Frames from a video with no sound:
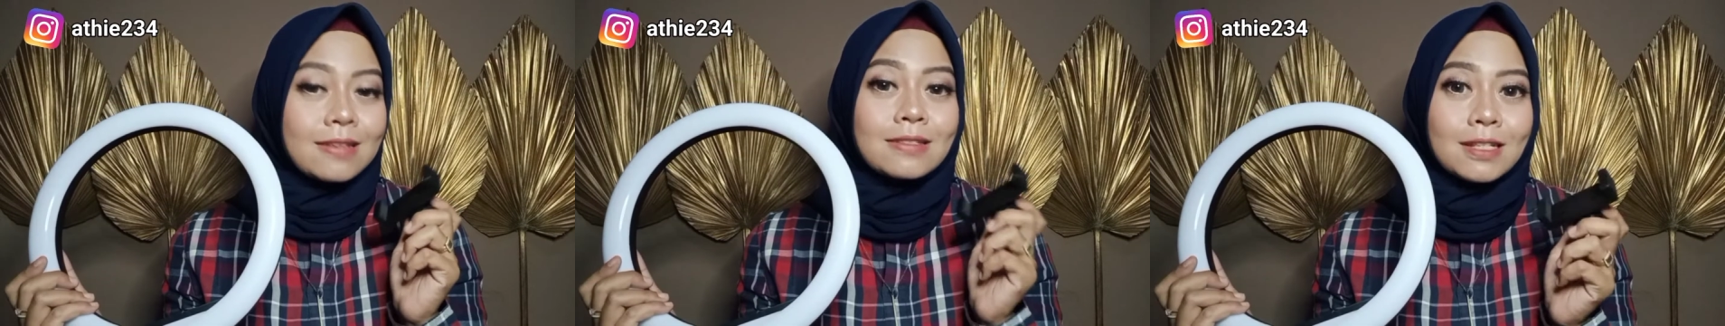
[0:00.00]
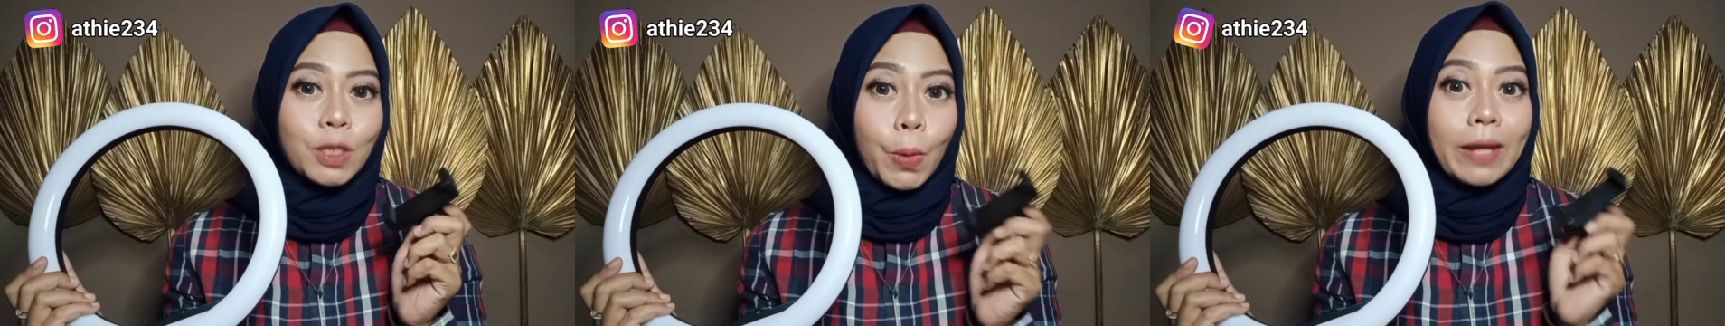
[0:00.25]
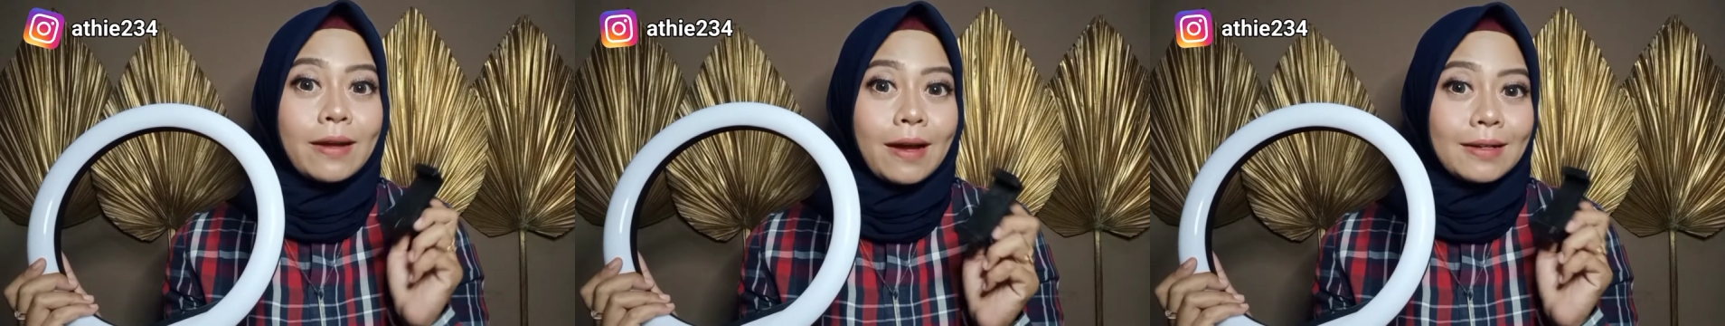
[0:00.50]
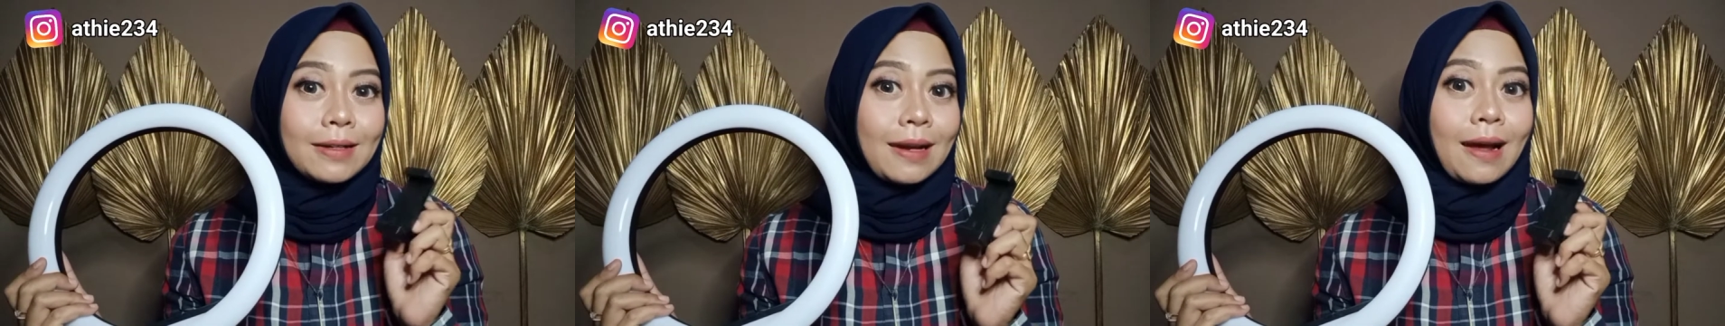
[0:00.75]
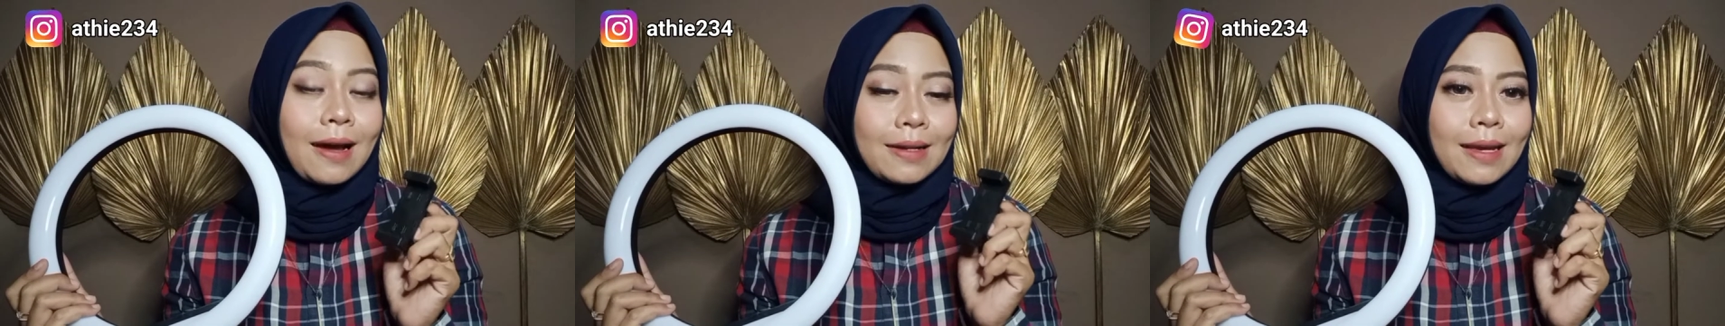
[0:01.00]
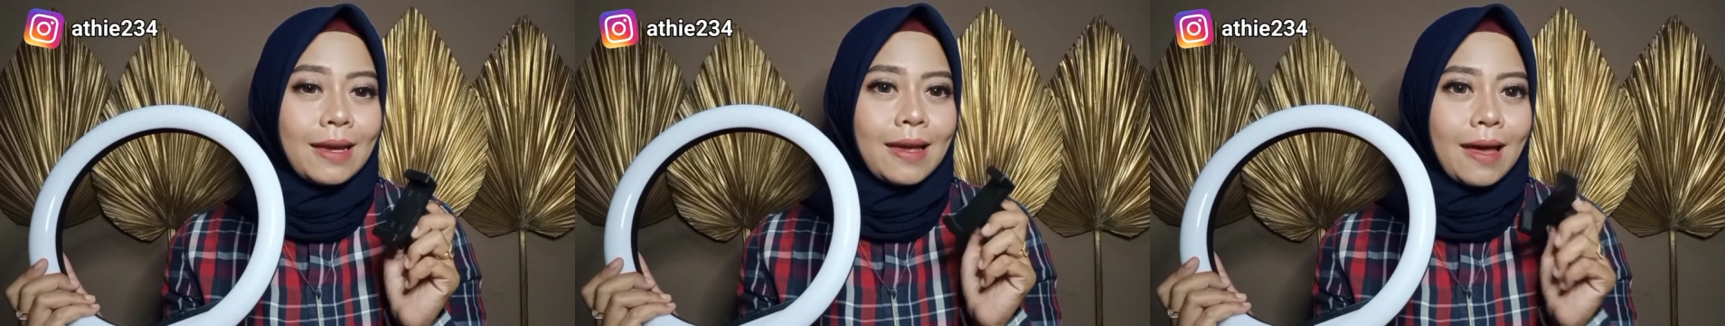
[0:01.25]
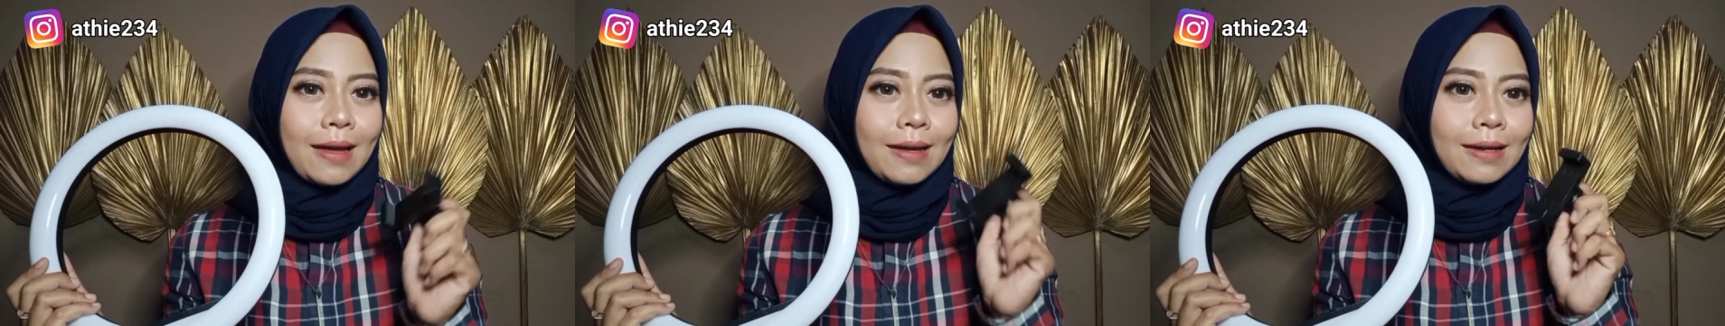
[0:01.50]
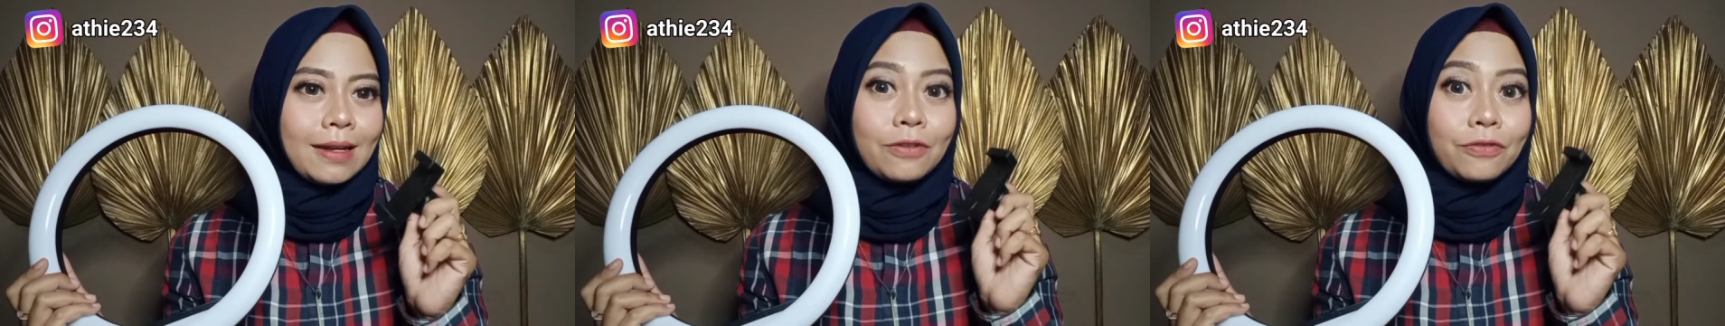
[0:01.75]
Sesuai dengan keterangannya ya,
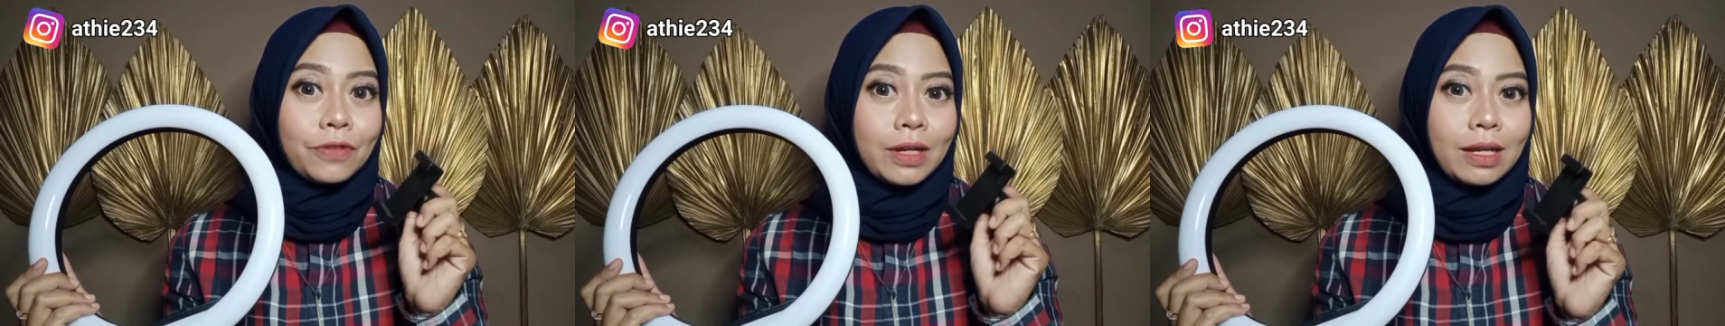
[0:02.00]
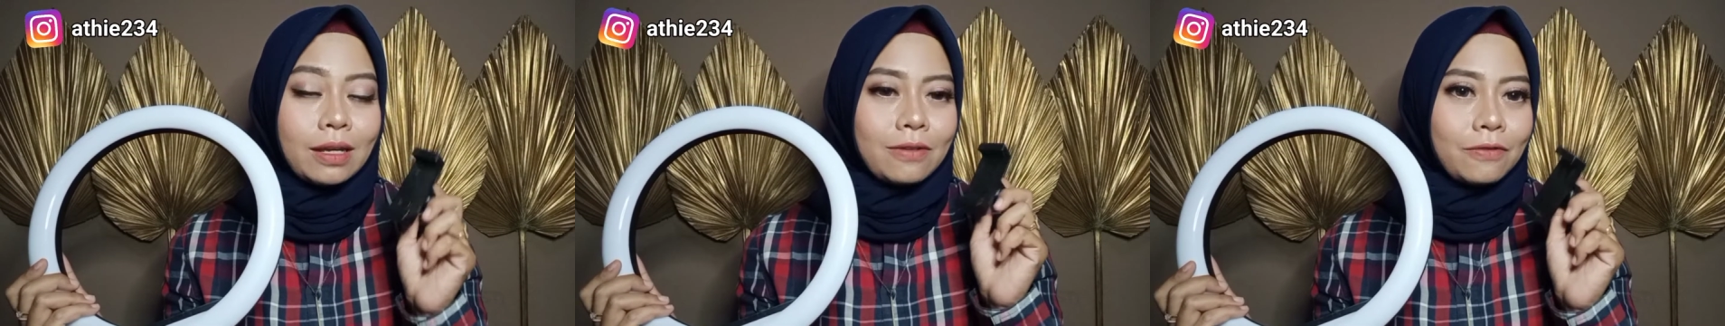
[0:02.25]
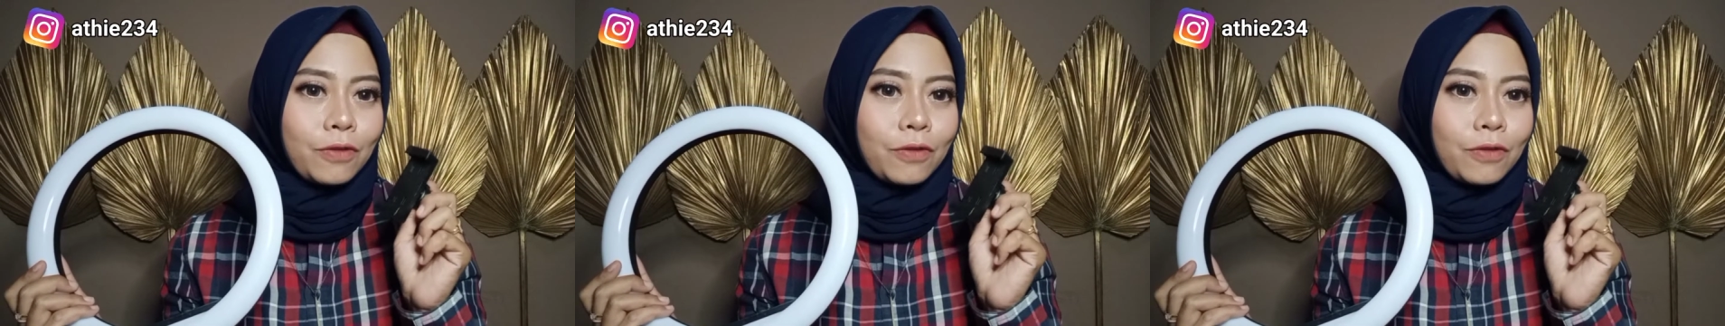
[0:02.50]
ini free